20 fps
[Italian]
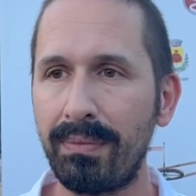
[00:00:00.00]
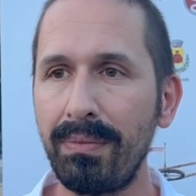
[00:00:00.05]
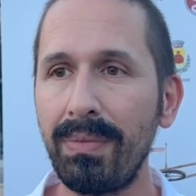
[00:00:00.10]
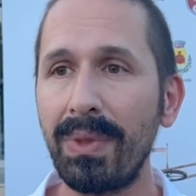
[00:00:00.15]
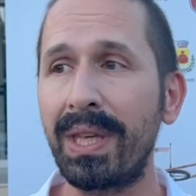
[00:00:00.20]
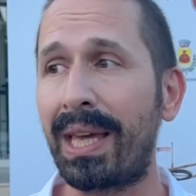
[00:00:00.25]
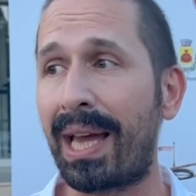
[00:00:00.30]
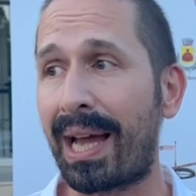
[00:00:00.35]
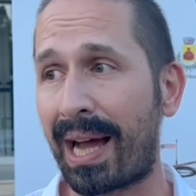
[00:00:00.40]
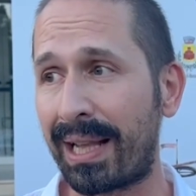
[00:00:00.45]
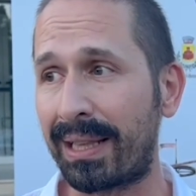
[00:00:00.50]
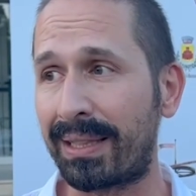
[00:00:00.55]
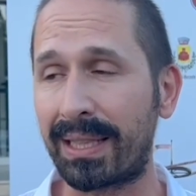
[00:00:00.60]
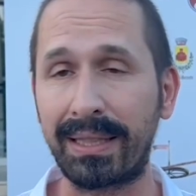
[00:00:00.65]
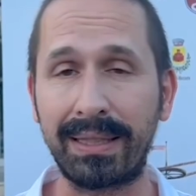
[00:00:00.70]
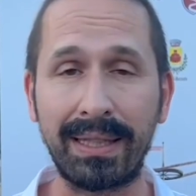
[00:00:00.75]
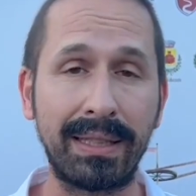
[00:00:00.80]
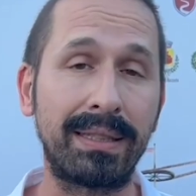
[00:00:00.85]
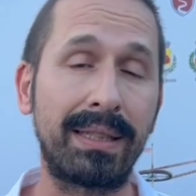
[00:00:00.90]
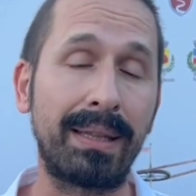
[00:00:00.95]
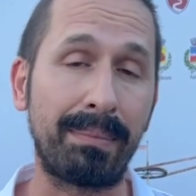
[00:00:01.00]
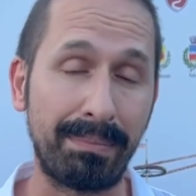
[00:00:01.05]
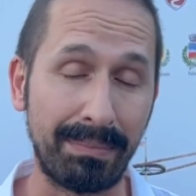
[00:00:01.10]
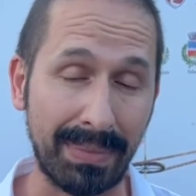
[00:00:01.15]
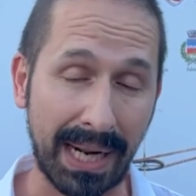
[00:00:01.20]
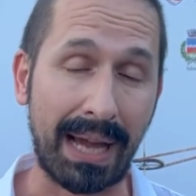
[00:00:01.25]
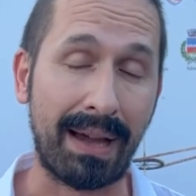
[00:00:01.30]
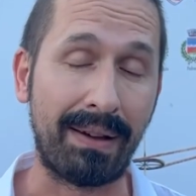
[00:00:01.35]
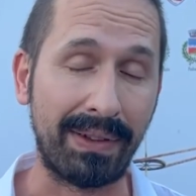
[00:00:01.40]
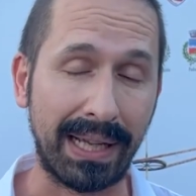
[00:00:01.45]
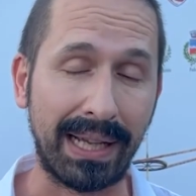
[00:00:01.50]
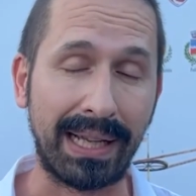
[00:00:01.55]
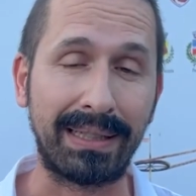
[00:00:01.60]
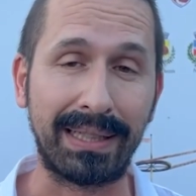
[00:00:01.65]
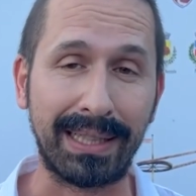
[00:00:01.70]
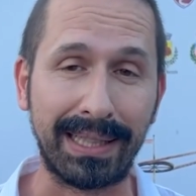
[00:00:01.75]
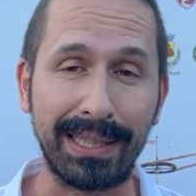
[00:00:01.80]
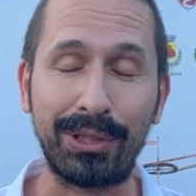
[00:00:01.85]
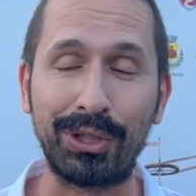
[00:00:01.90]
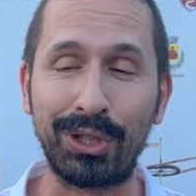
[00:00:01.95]
e altre tante brave
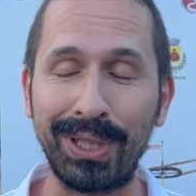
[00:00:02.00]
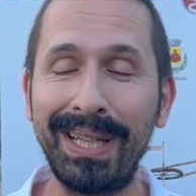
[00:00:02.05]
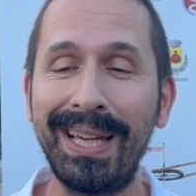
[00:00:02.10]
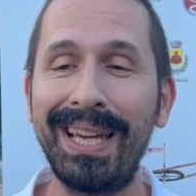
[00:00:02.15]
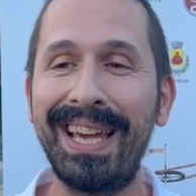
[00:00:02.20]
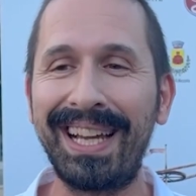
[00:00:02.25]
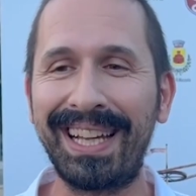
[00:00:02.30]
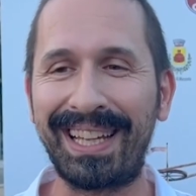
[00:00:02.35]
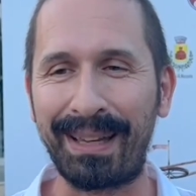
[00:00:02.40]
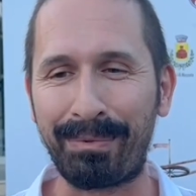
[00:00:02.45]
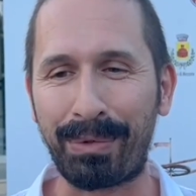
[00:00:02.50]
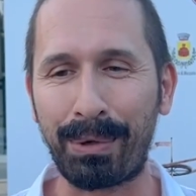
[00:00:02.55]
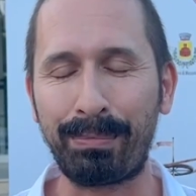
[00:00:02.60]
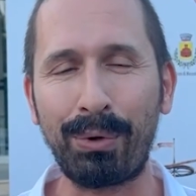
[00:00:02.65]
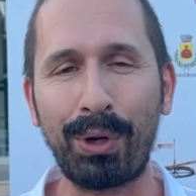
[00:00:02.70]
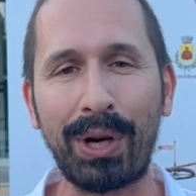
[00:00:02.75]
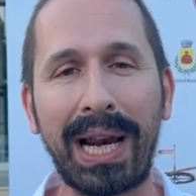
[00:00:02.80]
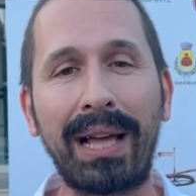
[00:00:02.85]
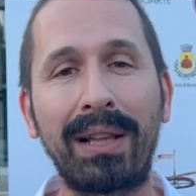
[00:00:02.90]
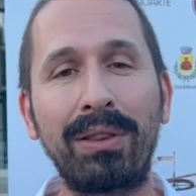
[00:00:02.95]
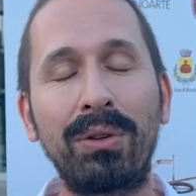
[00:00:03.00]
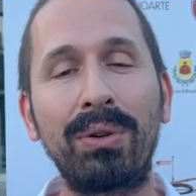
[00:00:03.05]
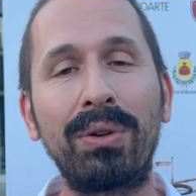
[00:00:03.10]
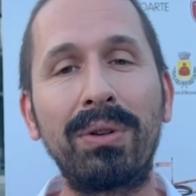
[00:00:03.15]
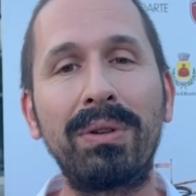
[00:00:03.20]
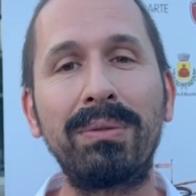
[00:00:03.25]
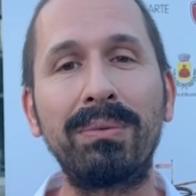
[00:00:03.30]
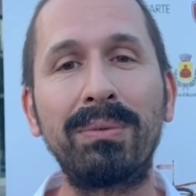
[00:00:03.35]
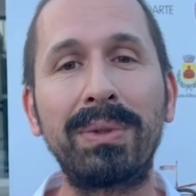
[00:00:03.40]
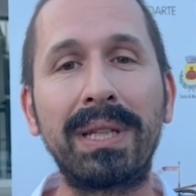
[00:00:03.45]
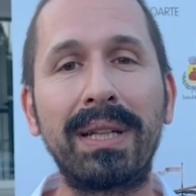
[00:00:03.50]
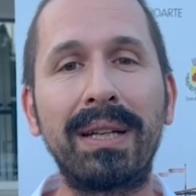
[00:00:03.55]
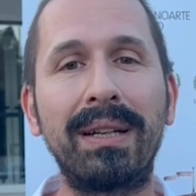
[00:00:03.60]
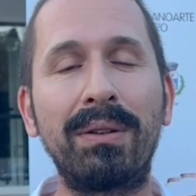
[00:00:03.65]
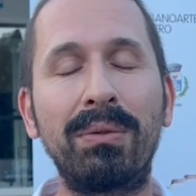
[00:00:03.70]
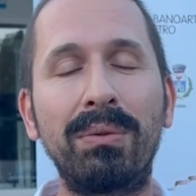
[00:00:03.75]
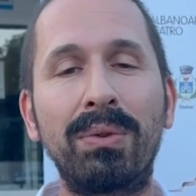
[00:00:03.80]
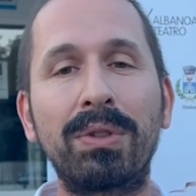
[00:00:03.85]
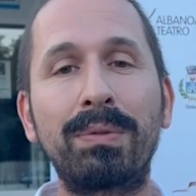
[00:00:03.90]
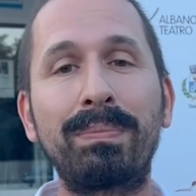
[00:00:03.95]
attrici che proporranno un,
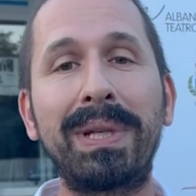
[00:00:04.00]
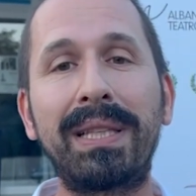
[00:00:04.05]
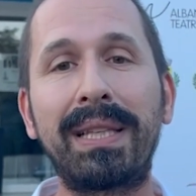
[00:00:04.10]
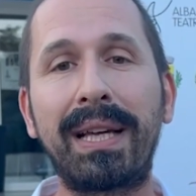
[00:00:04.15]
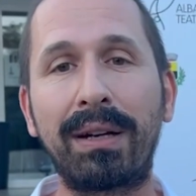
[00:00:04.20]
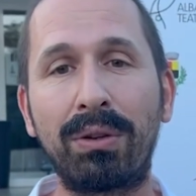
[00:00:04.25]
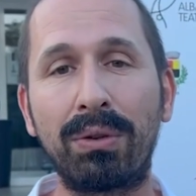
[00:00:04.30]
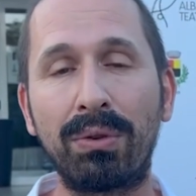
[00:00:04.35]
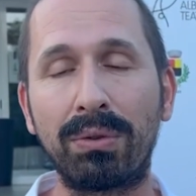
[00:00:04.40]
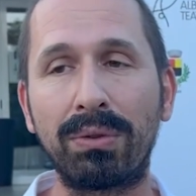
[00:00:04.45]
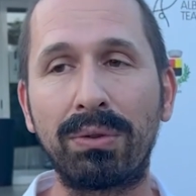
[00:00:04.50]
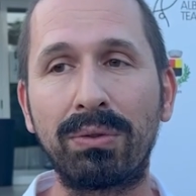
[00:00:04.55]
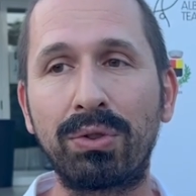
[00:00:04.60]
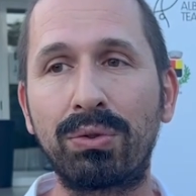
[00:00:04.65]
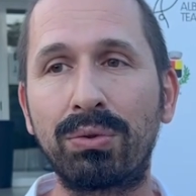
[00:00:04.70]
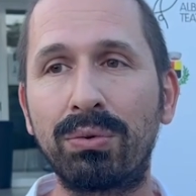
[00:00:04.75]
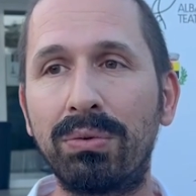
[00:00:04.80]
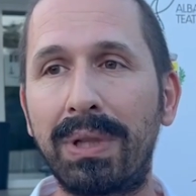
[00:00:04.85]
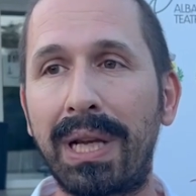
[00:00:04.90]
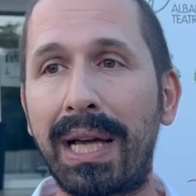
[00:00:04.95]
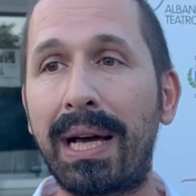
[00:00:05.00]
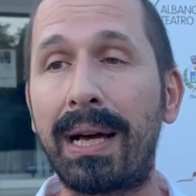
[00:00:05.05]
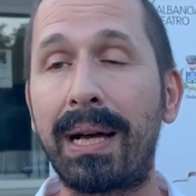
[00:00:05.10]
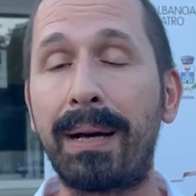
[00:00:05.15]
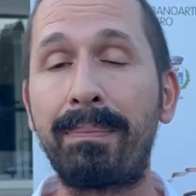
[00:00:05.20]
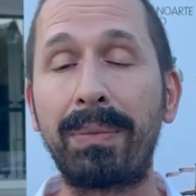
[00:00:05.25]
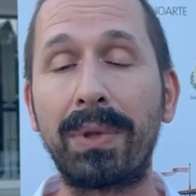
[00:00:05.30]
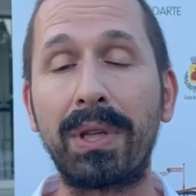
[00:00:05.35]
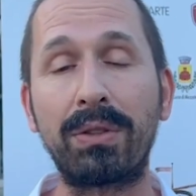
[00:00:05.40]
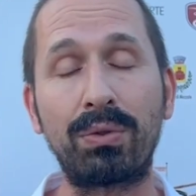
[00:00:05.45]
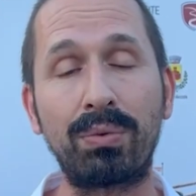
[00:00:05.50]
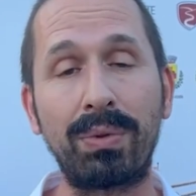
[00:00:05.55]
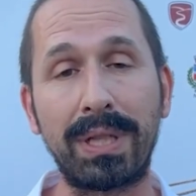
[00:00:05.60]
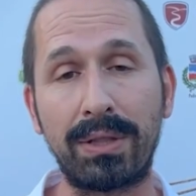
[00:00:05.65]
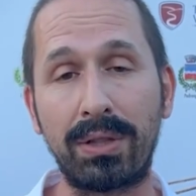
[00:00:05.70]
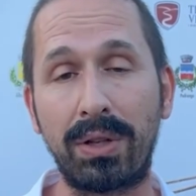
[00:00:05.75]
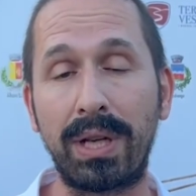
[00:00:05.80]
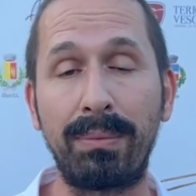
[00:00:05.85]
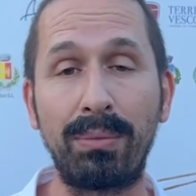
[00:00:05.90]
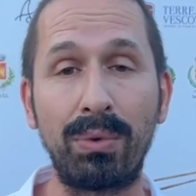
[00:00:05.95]
uno spettacolo su una, su una
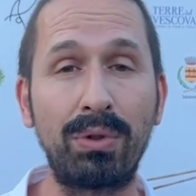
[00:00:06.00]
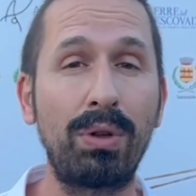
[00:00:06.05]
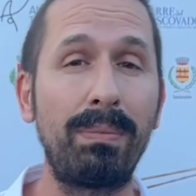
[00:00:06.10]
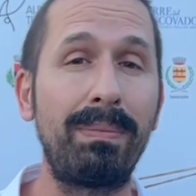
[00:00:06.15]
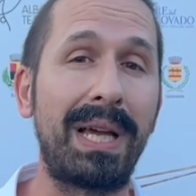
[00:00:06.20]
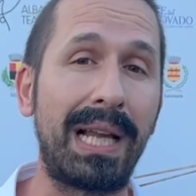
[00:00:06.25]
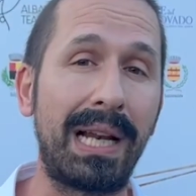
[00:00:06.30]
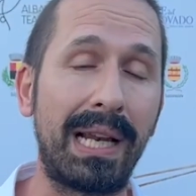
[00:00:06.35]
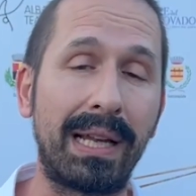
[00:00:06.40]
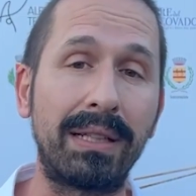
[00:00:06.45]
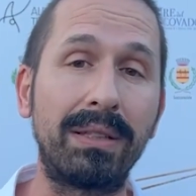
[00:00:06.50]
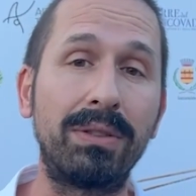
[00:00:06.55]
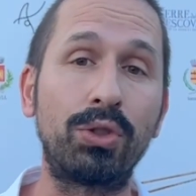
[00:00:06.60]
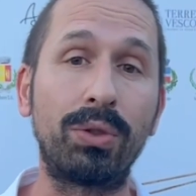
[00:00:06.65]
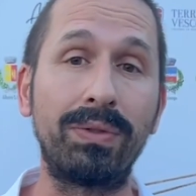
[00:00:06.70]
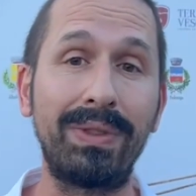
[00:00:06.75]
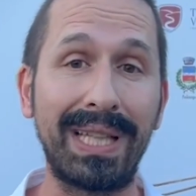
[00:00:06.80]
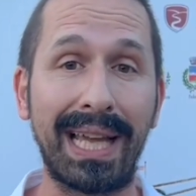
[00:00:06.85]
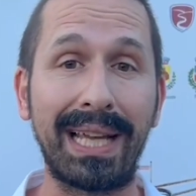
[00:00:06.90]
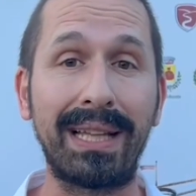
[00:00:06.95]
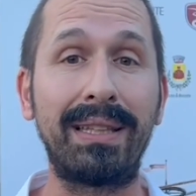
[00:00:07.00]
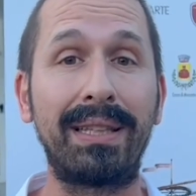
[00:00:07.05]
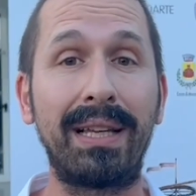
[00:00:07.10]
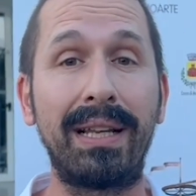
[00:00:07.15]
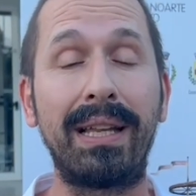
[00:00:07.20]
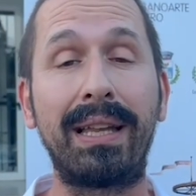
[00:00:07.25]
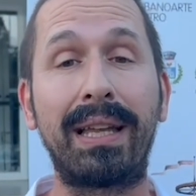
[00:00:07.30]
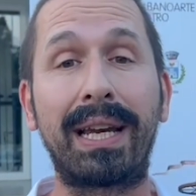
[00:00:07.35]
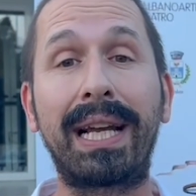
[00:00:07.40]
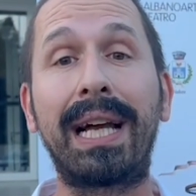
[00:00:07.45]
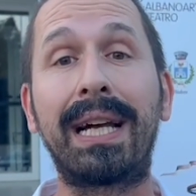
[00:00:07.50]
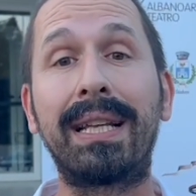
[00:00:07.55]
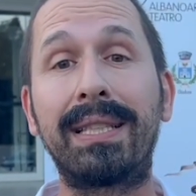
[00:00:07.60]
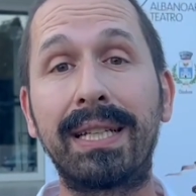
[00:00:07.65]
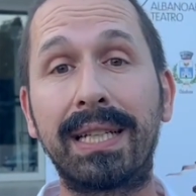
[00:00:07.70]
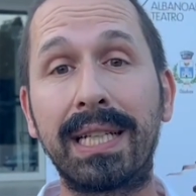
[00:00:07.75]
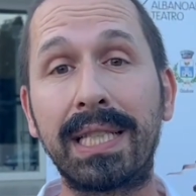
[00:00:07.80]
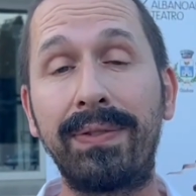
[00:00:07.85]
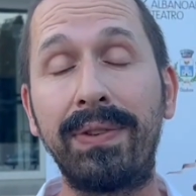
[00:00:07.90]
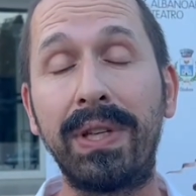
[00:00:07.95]
storia molto bella, Giovinette, le ragazze che
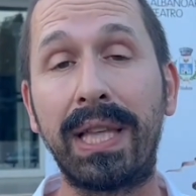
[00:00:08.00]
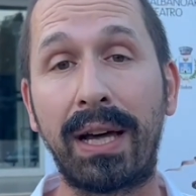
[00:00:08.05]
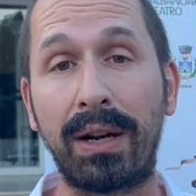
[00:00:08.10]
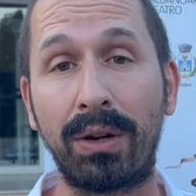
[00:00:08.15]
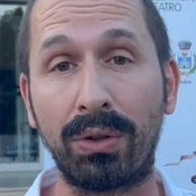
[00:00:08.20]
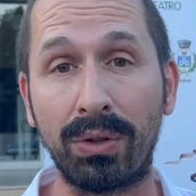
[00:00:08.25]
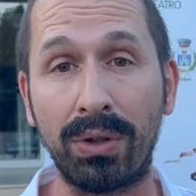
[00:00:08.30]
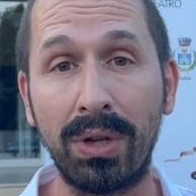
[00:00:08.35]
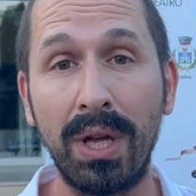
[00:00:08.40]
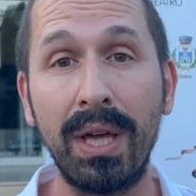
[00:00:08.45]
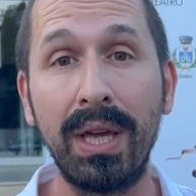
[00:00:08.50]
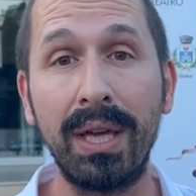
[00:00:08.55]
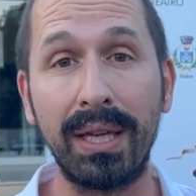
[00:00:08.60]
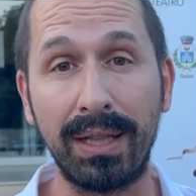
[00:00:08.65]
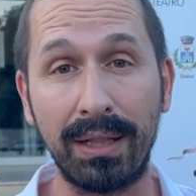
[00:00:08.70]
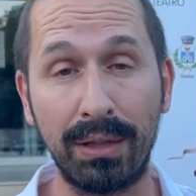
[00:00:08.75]
sfidarono il